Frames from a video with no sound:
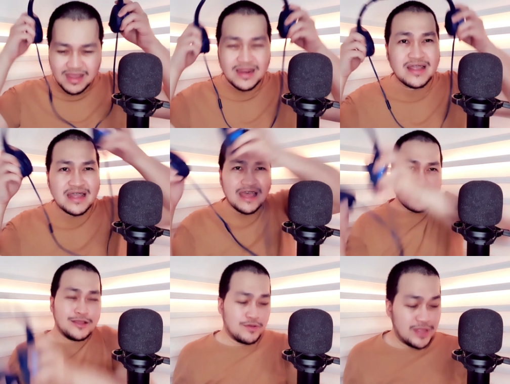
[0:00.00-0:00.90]
Ang galing na
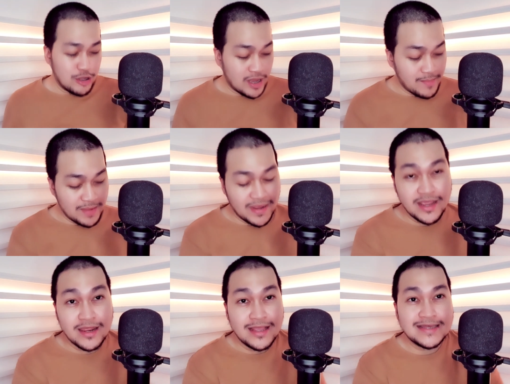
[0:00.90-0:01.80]
natin to. Hindi ko na naman
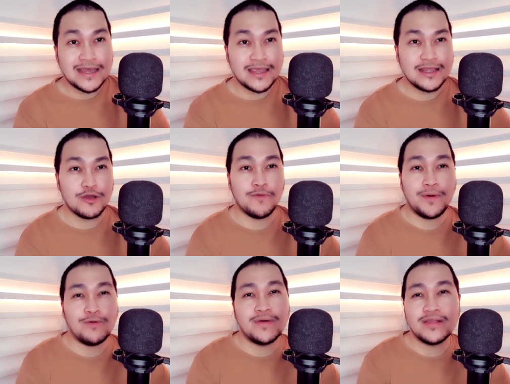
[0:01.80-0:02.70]
maririnig sarili ko
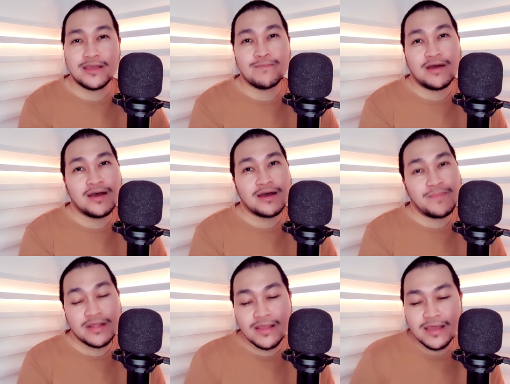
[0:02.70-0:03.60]
pa umanhin mga
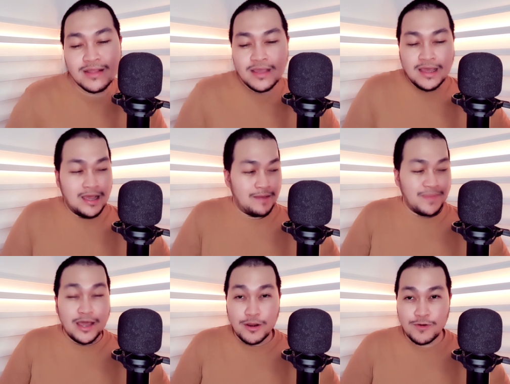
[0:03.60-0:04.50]
kapatid.
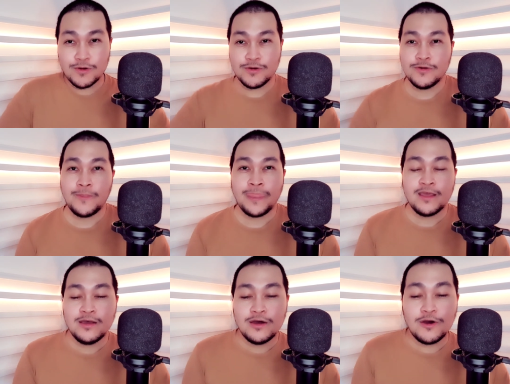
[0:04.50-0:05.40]
Pero,
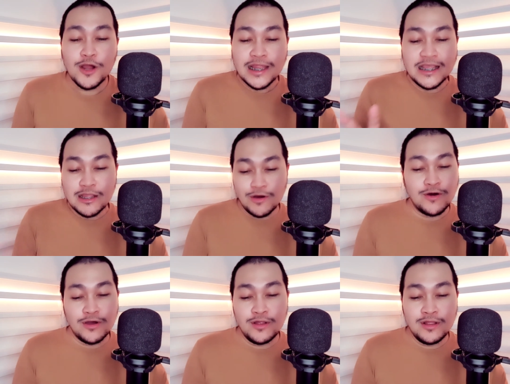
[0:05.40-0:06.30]
all in
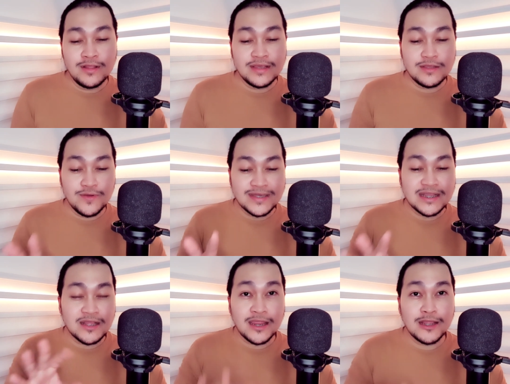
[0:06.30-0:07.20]
all, dun sa
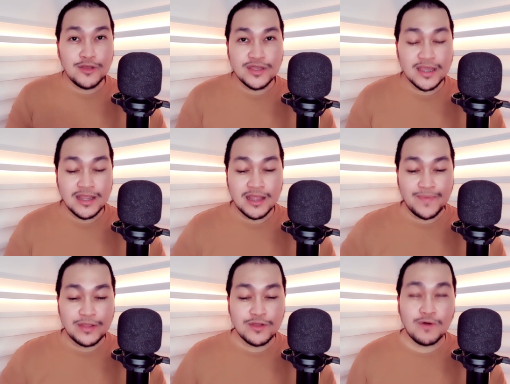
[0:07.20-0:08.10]
trilogy na
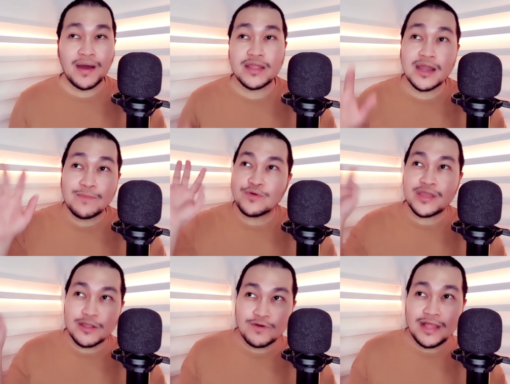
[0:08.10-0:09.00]
napanood ko, baka
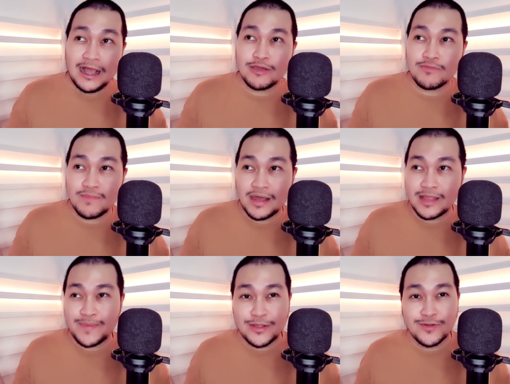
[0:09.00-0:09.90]
nakalimutan ko lang yung mga
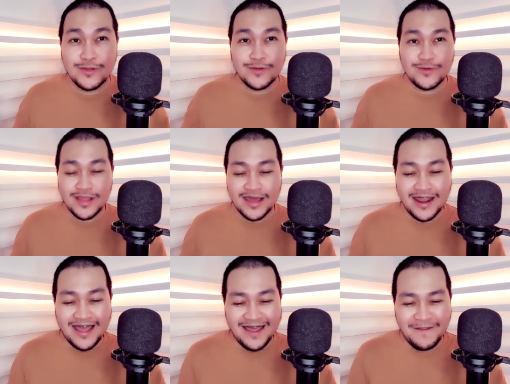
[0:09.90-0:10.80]
napanood ko nung
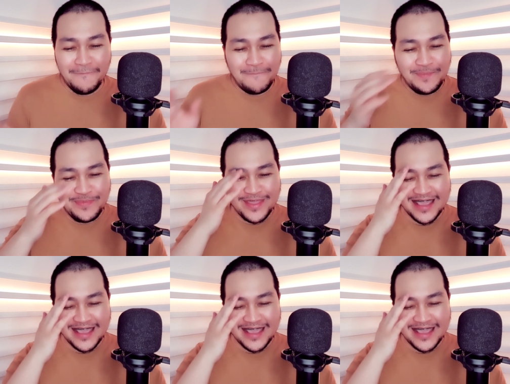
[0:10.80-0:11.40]
nakaraan.